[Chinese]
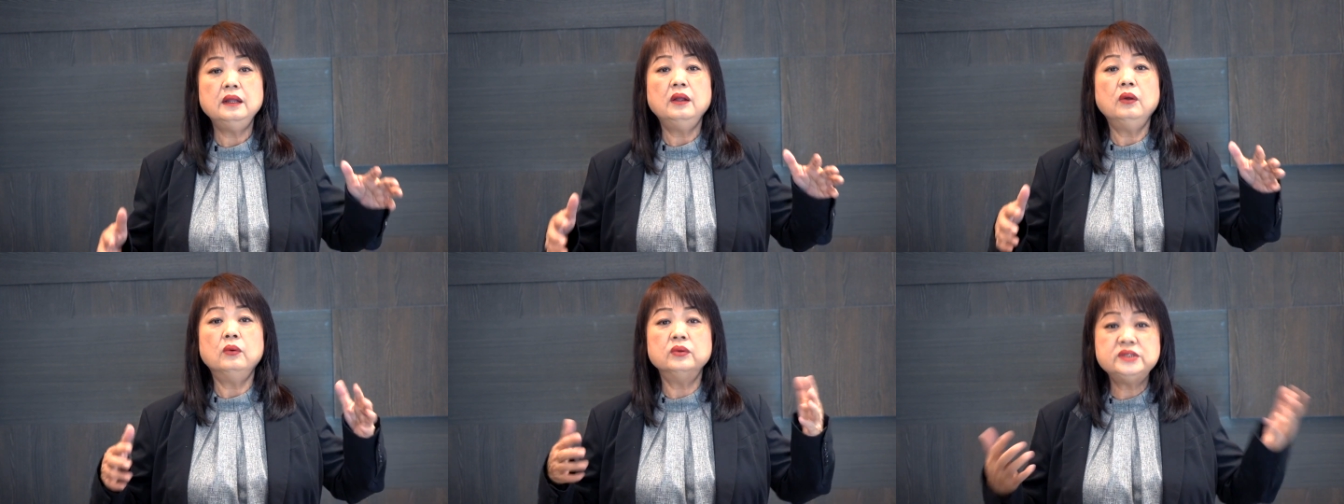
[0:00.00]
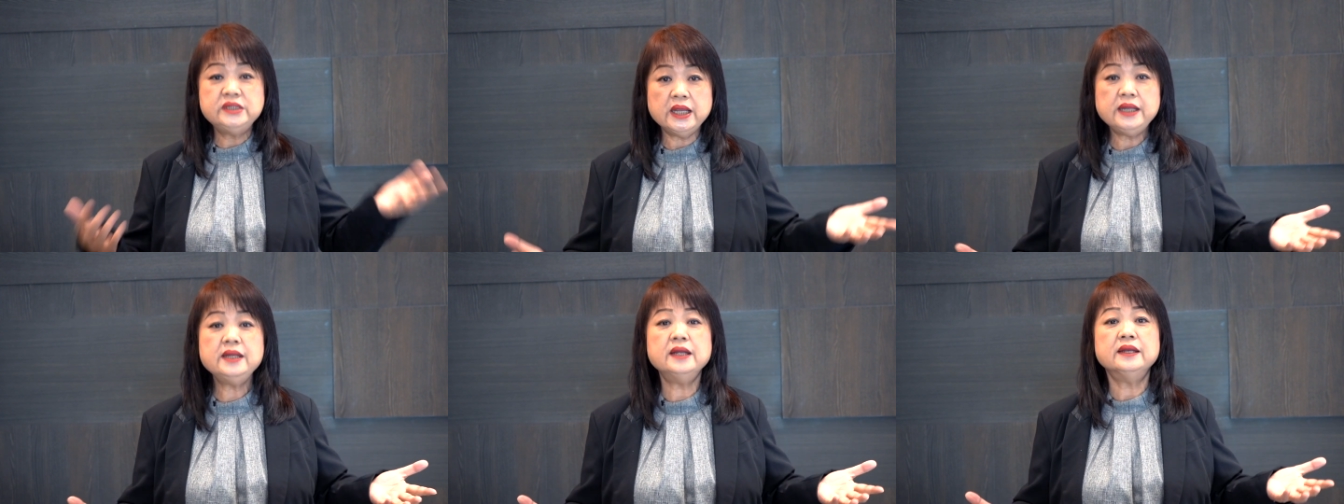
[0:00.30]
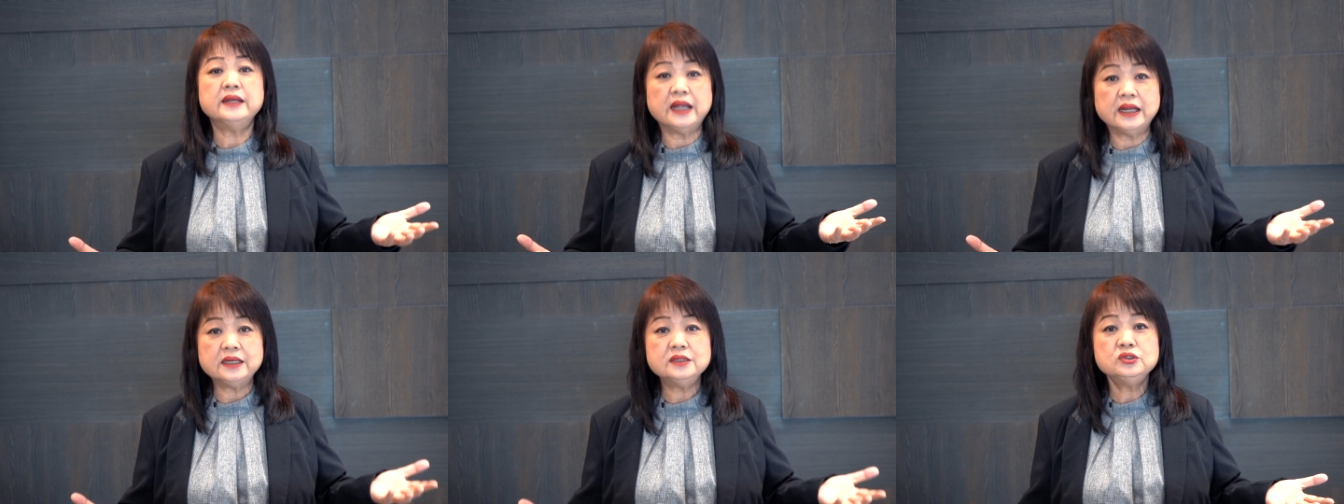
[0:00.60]
五千的
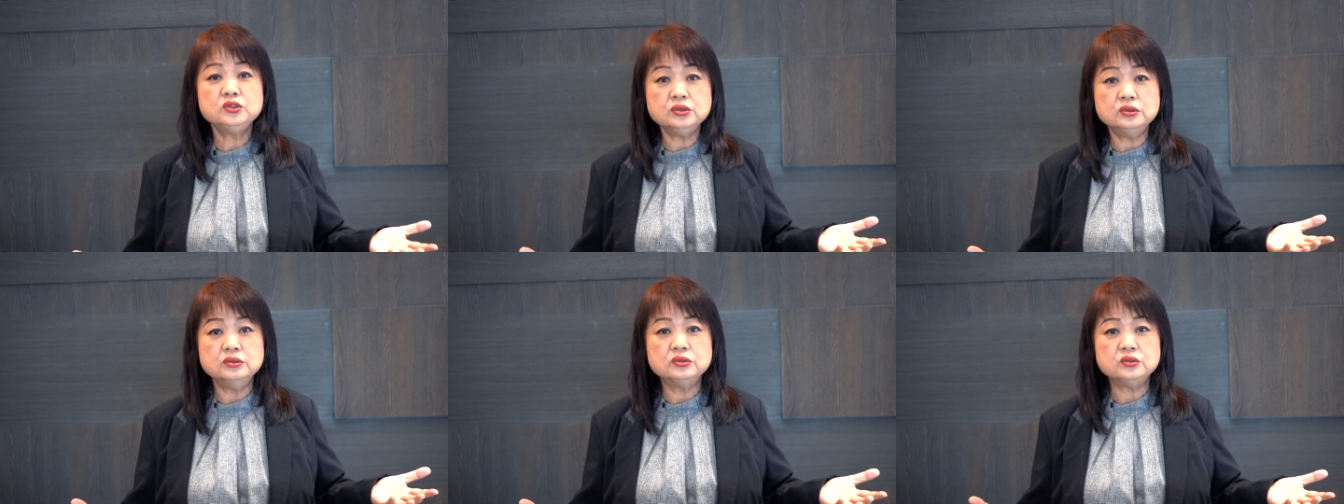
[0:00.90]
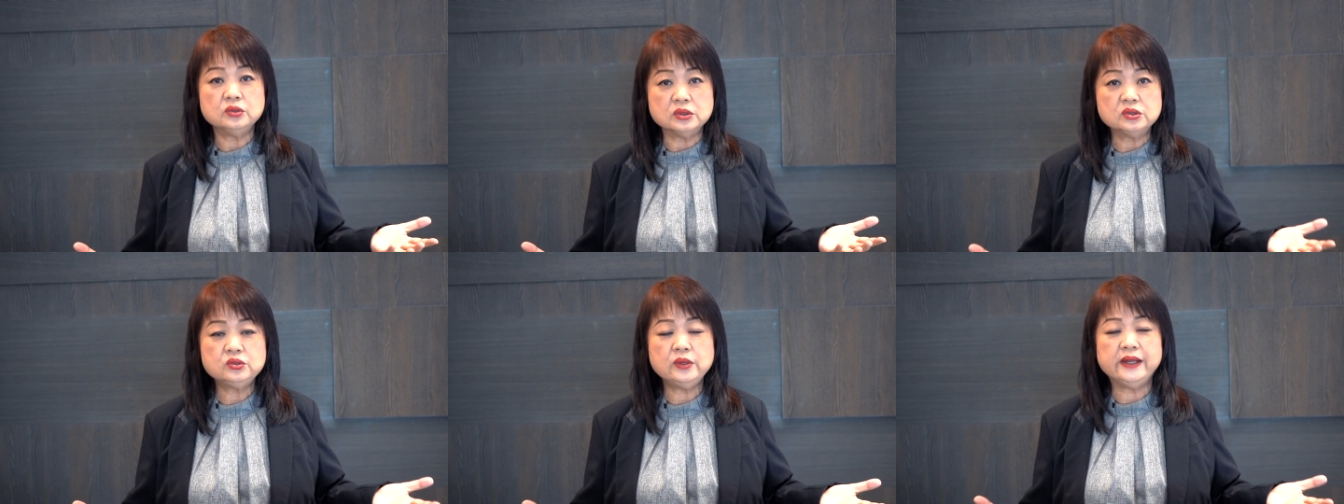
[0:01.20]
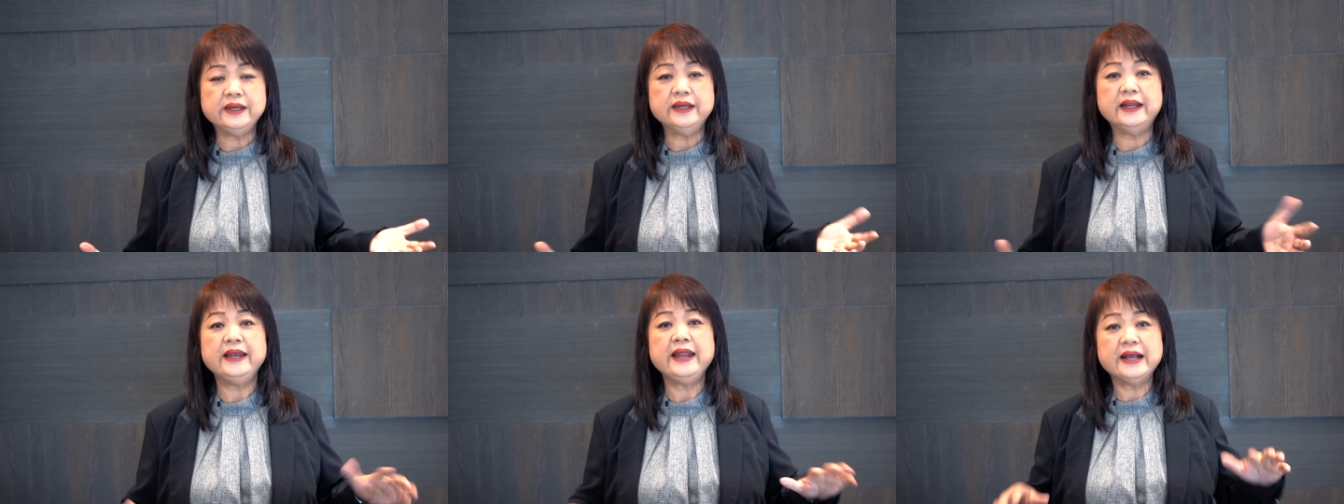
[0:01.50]
拿得出所
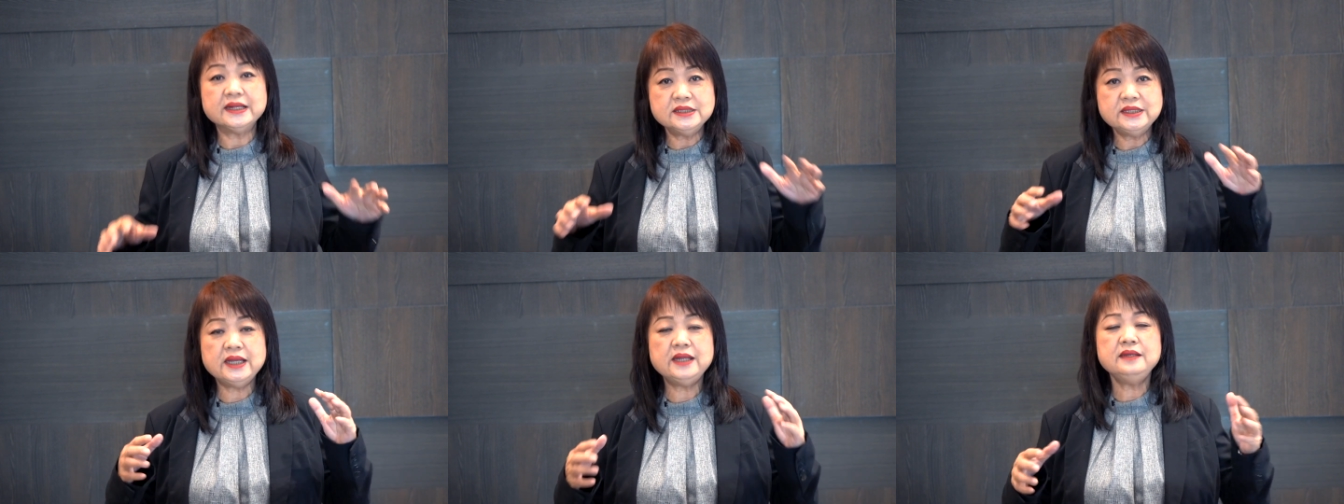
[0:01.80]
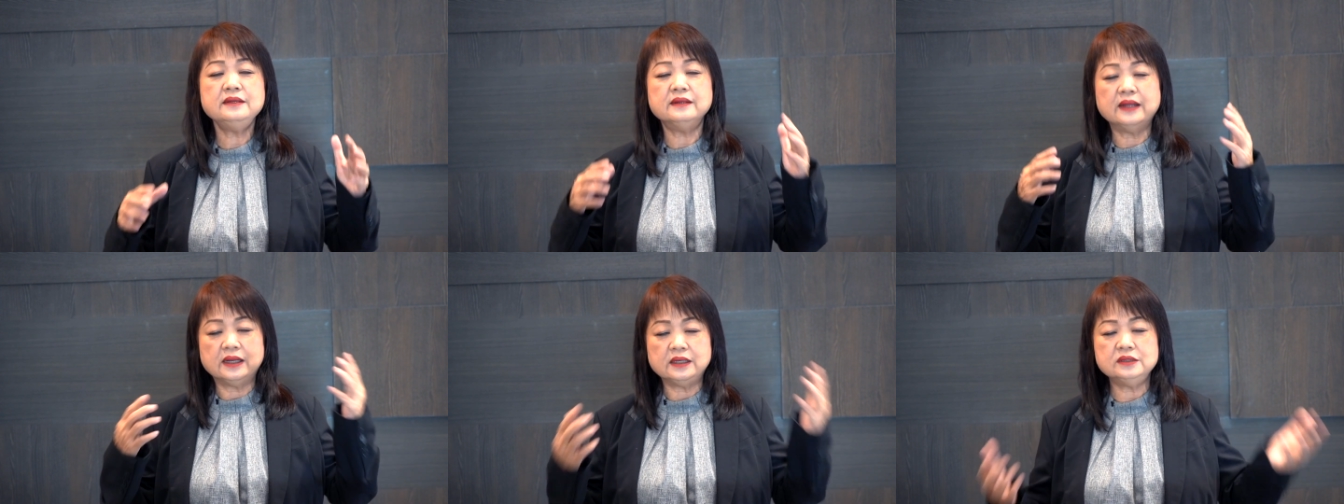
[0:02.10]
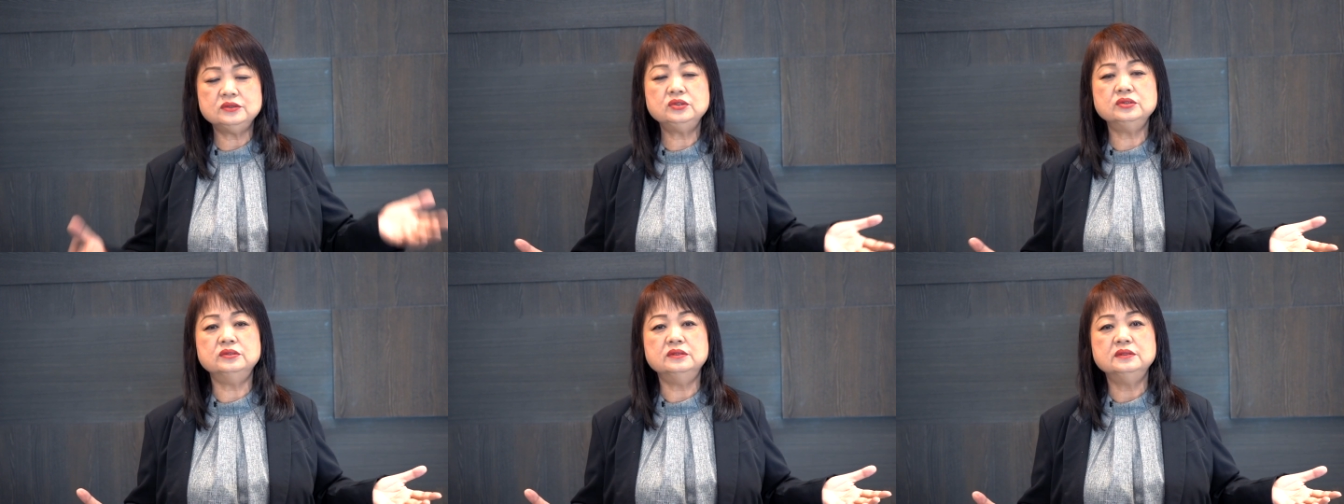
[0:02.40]
赚的，两千拿
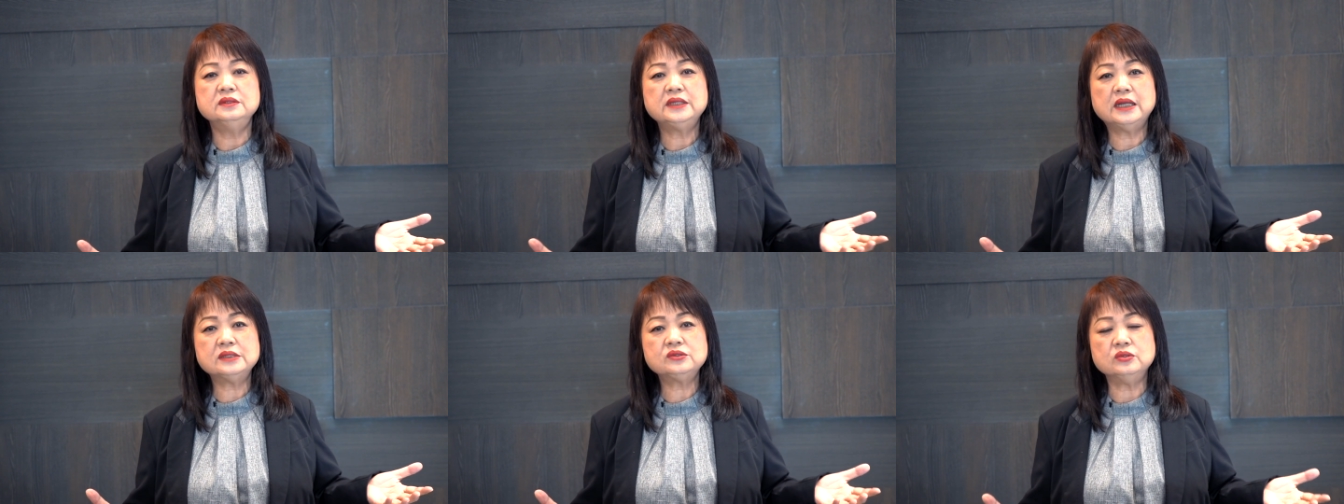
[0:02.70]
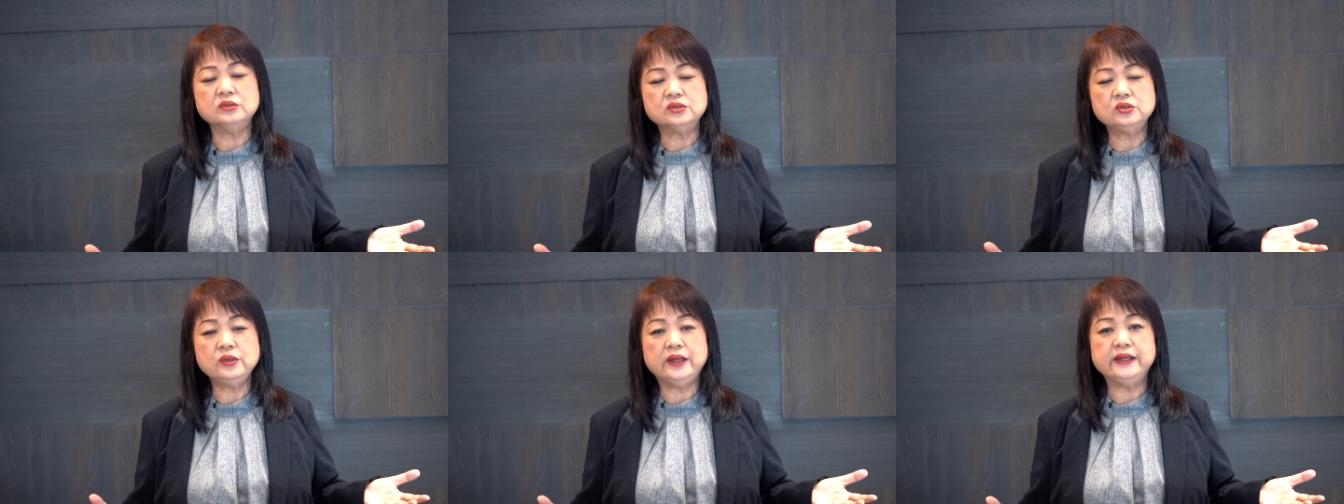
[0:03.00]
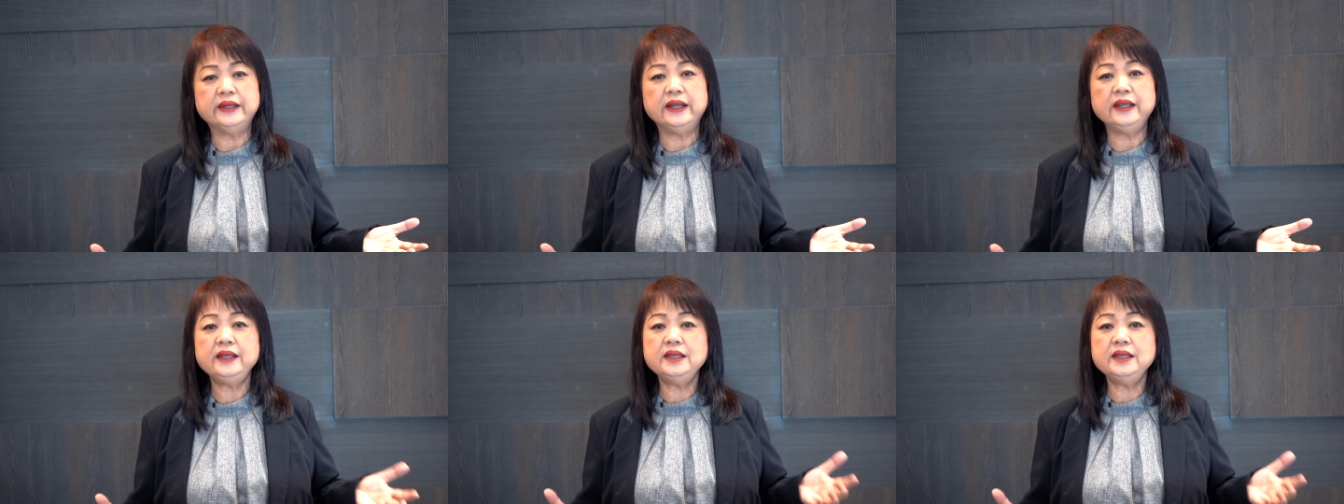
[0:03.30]
得出他所赚的，